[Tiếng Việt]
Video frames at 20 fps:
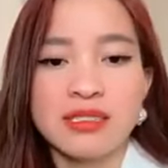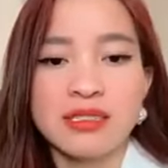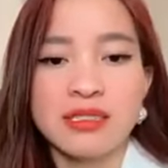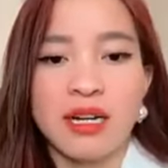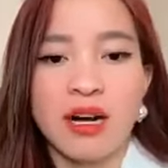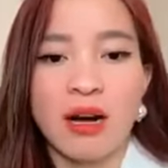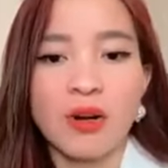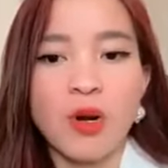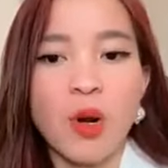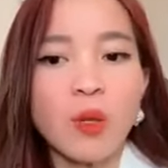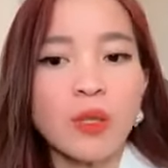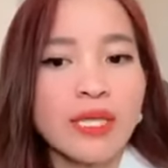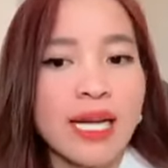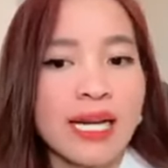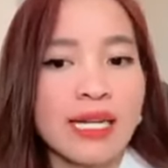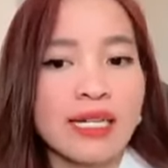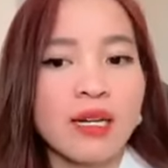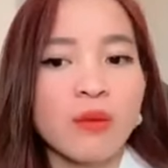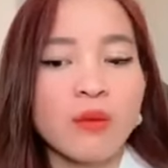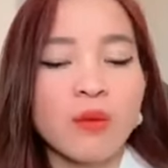họ nói
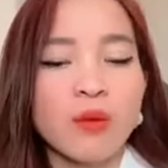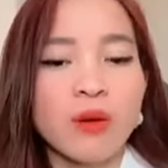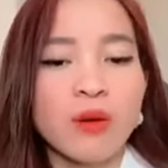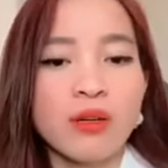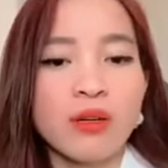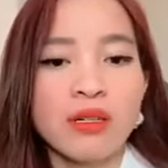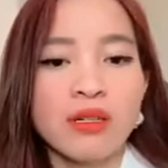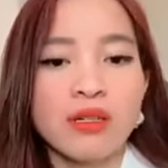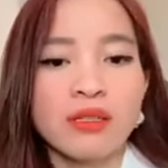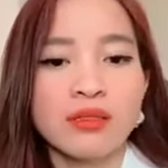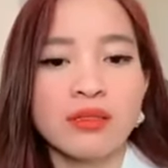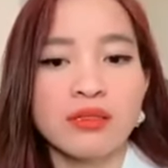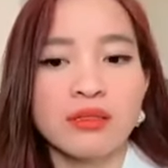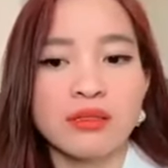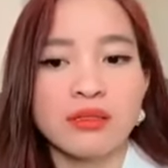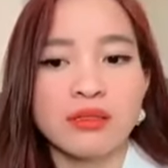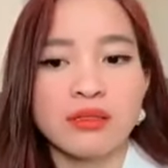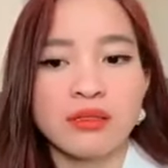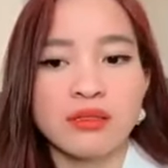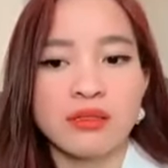năng không có
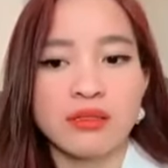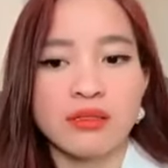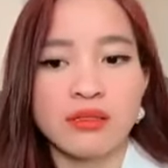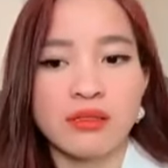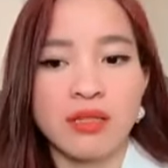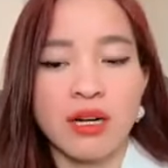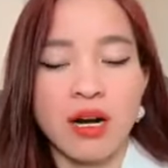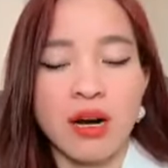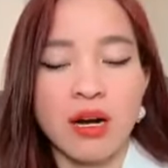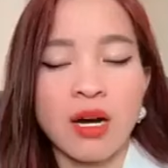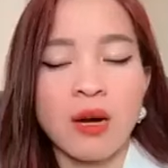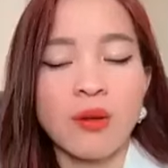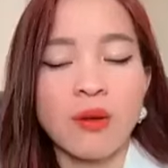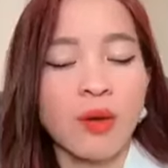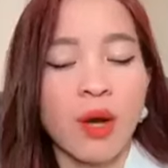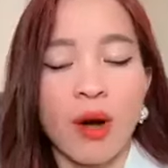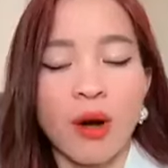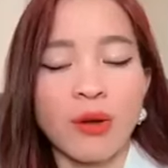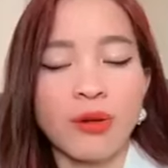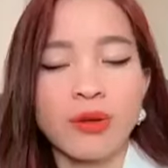được, họ
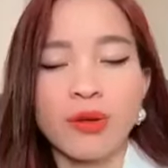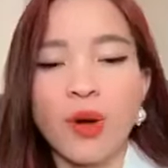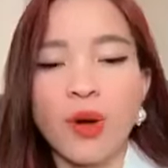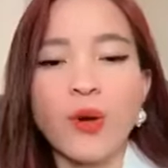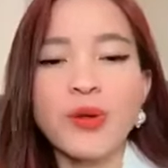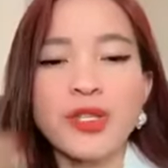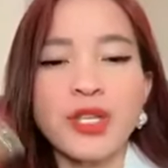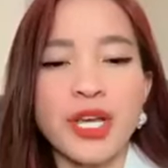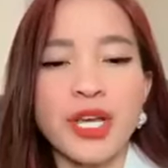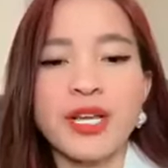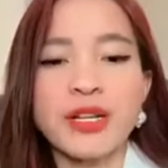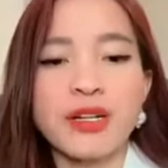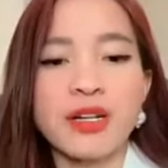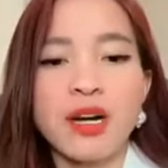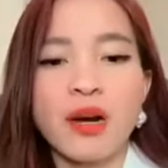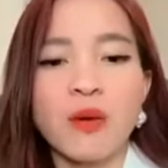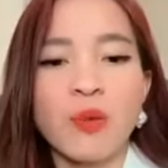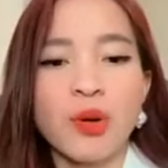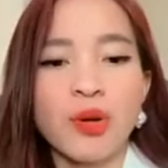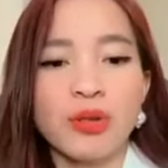không họ nói chuyện nó
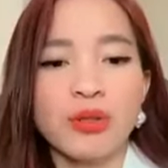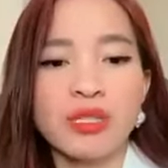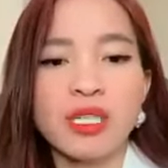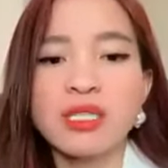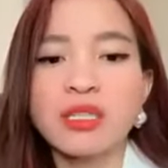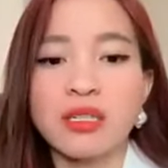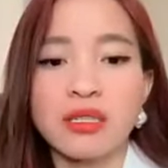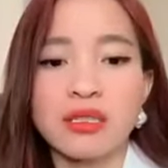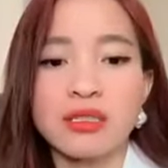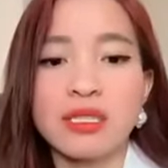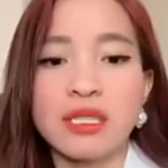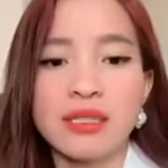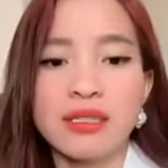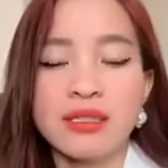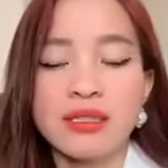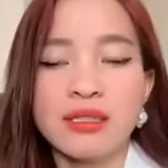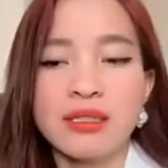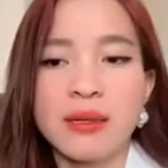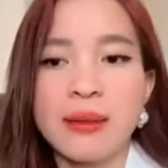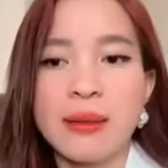không có được tích cực nè,
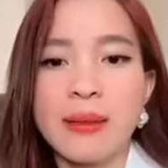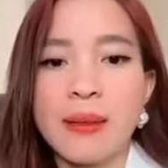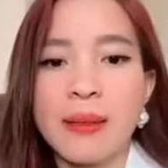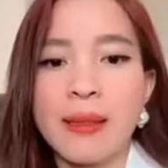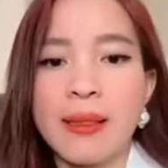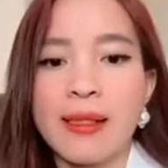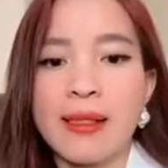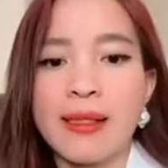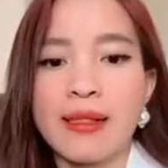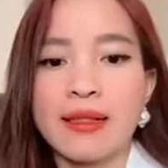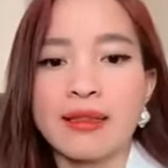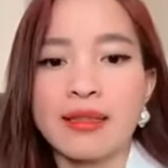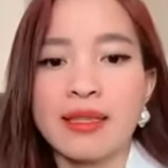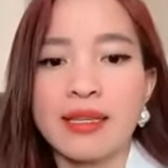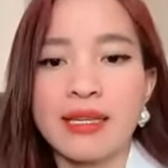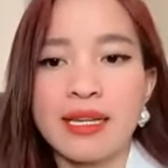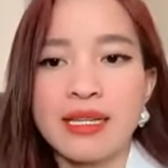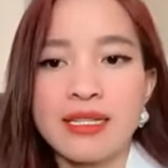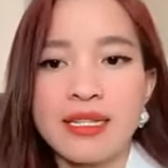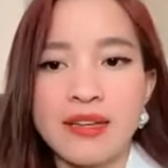
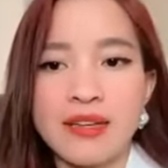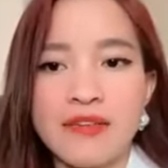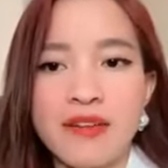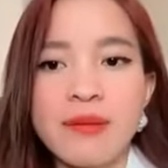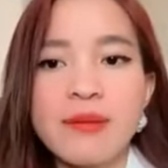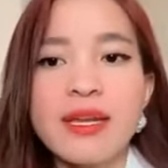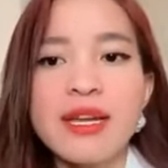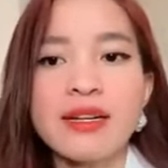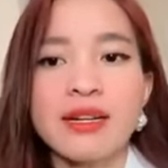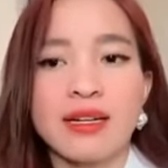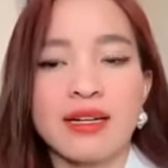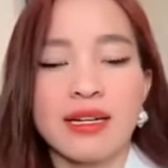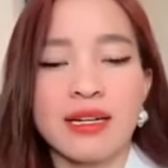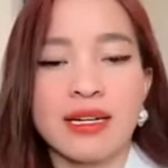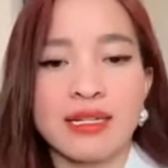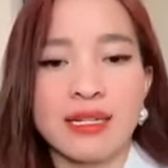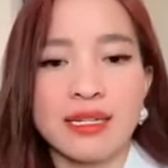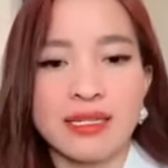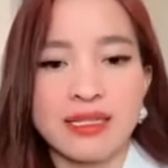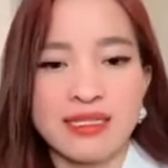thì anh chị phải biết rằng
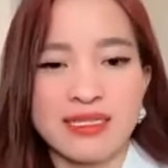là